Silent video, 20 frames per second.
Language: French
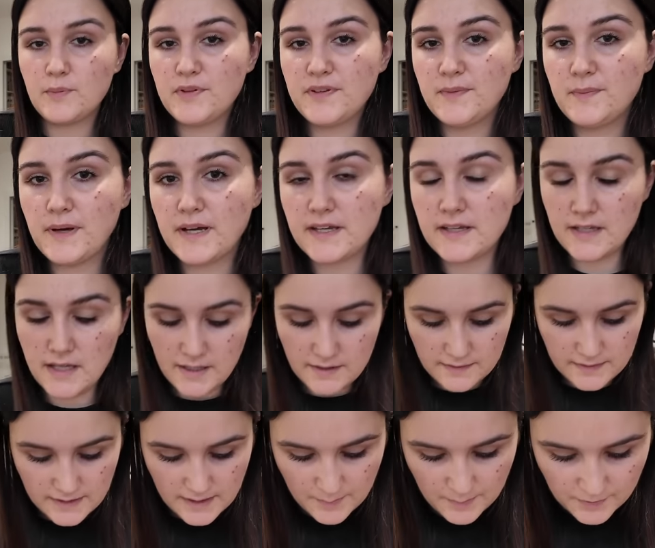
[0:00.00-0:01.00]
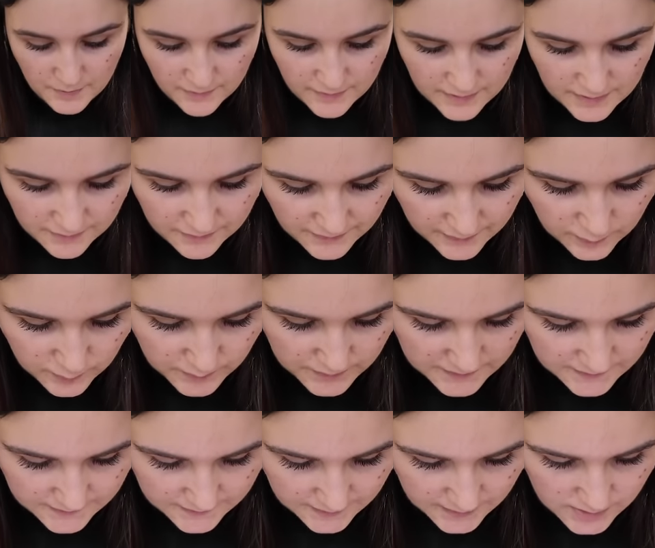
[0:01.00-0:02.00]
petite marinade et après, on va aller faire nos
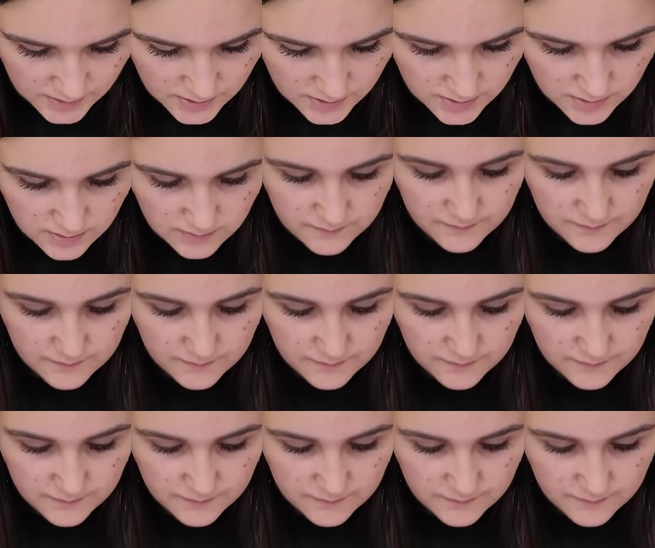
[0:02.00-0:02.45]
petites tâches.